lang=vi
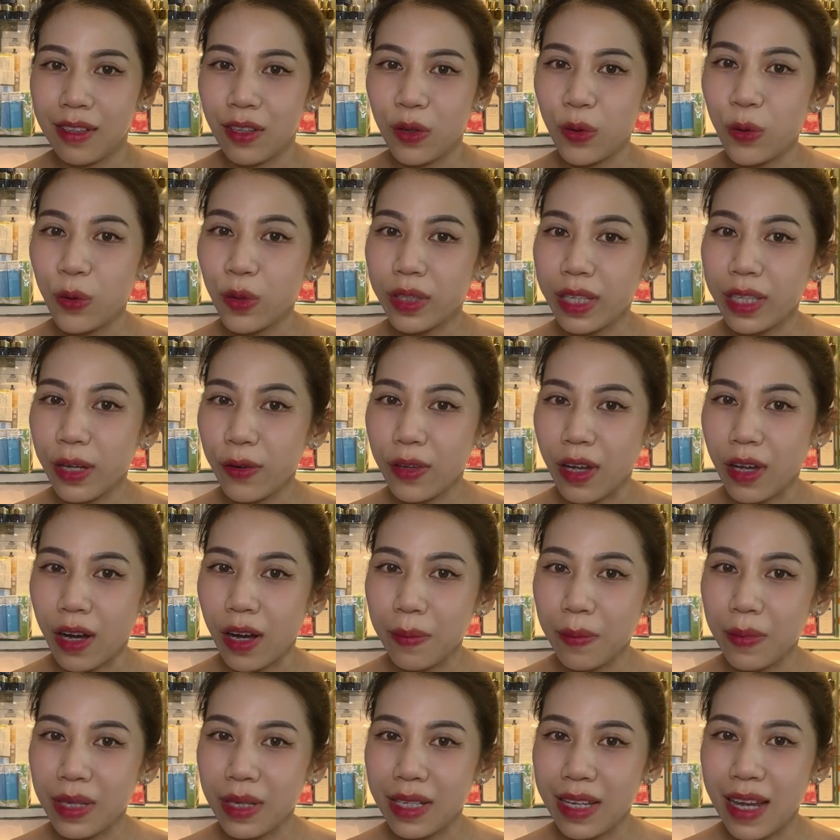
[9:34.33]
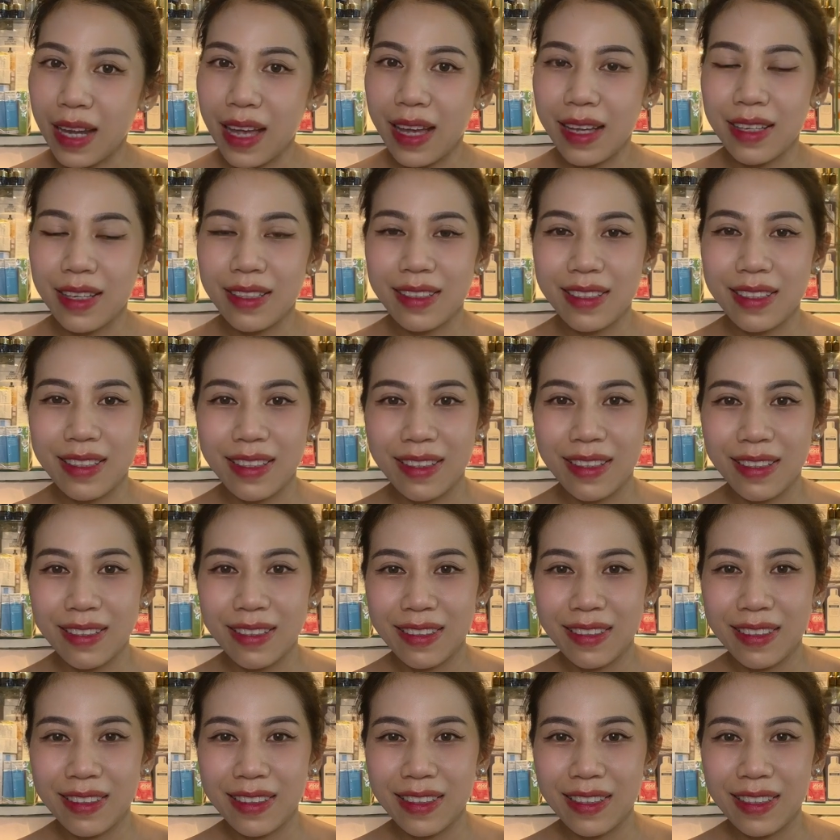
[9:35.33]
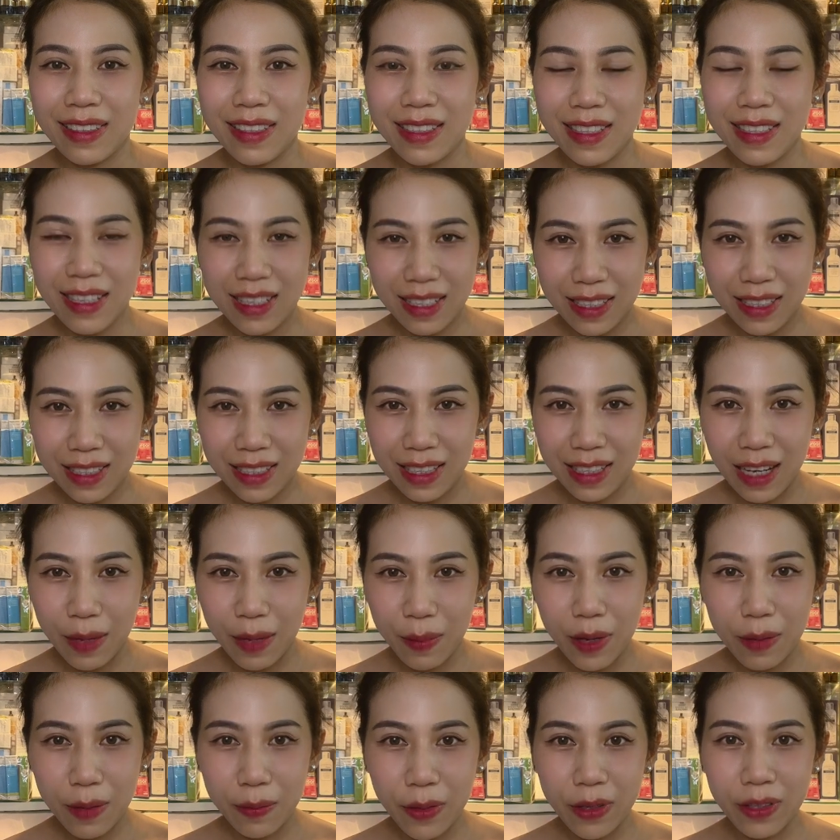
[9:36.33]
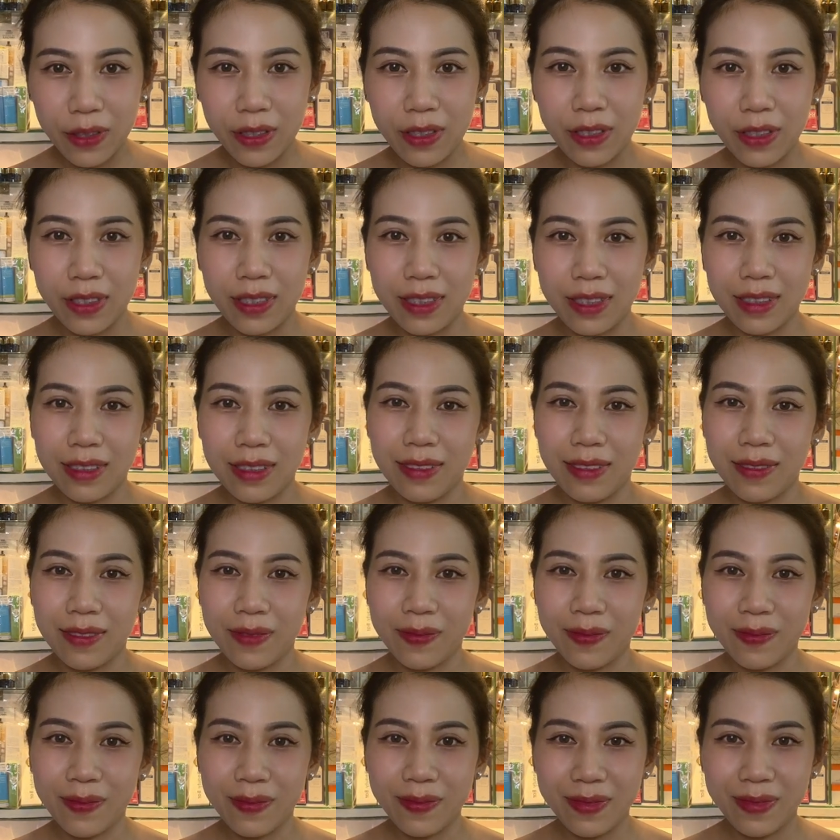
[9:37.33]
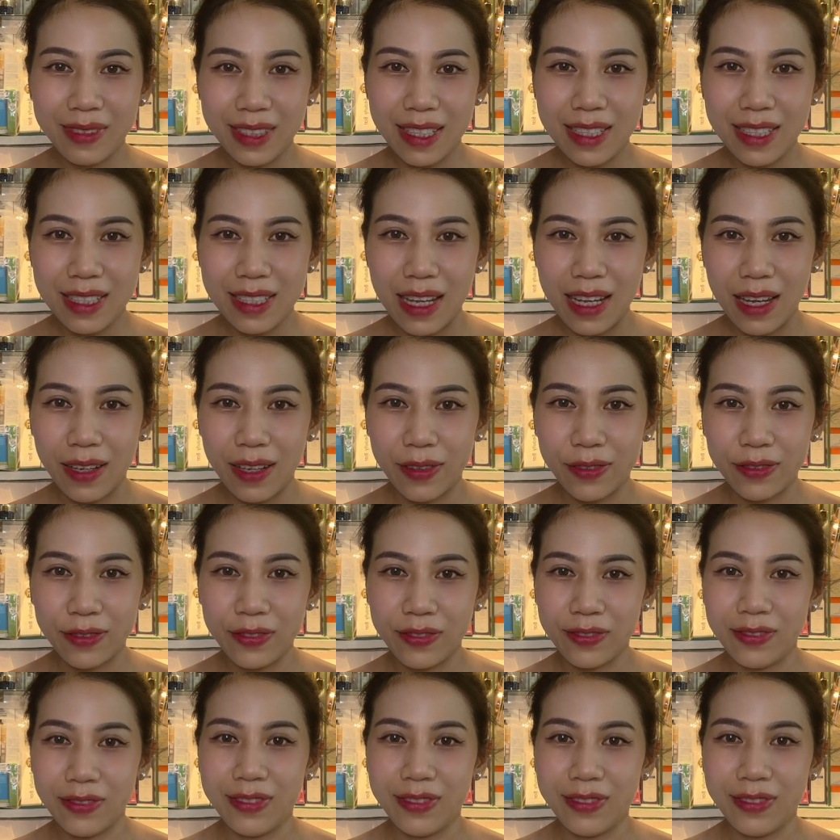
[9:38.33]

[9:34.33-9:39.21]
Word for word: luôn theo dõi mình nha xin cảm ơn mọi người xin chào